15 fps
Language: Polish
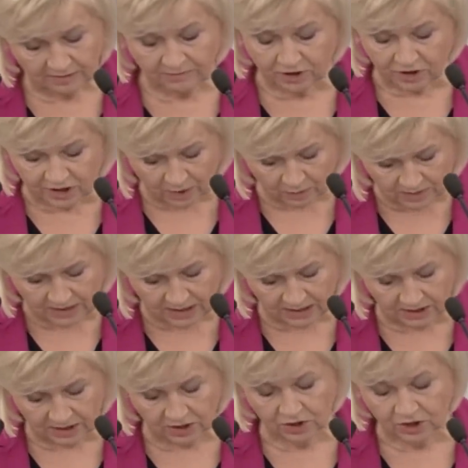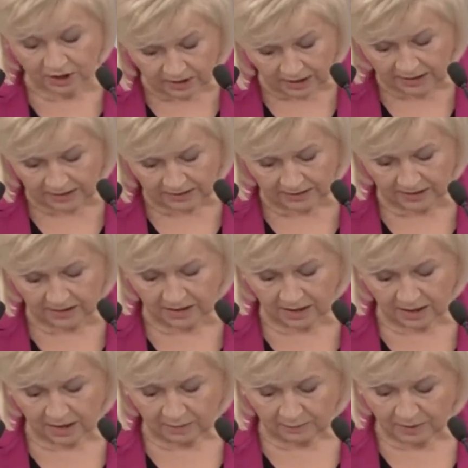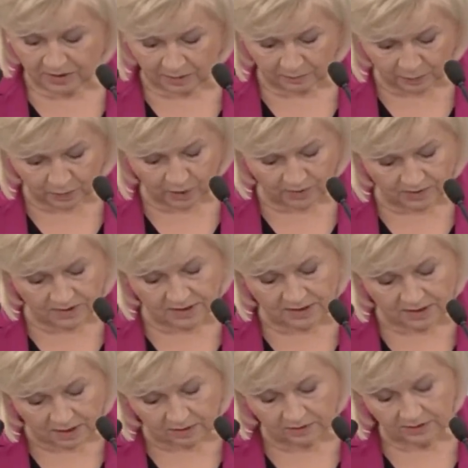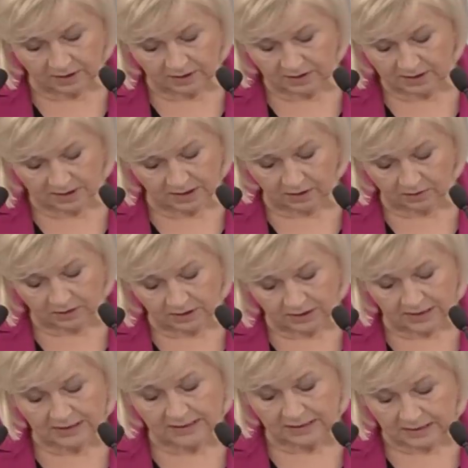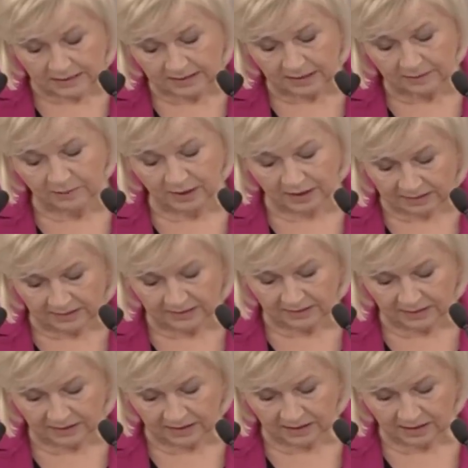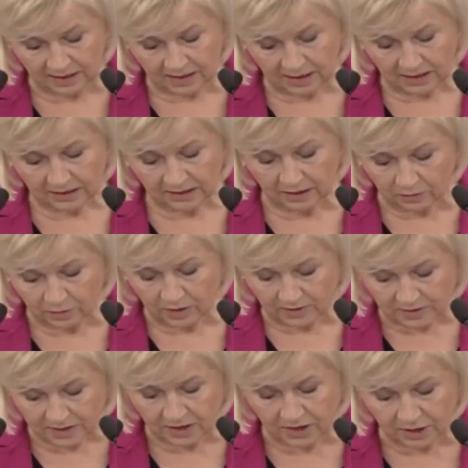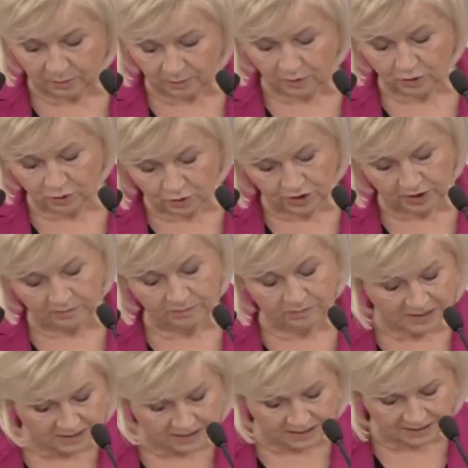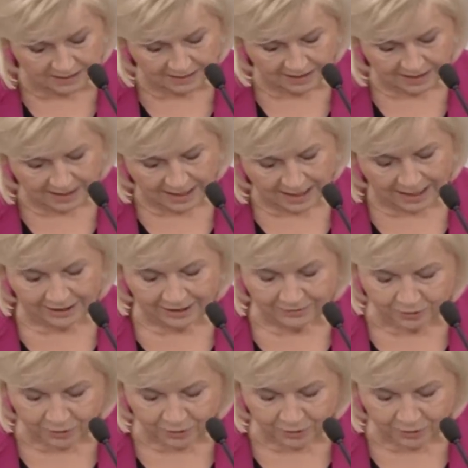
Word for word: wykształceni, rzetelni, postępujący zgodnie, zgodnie z zasadami etyki, kierujący się poczuciem misji, ale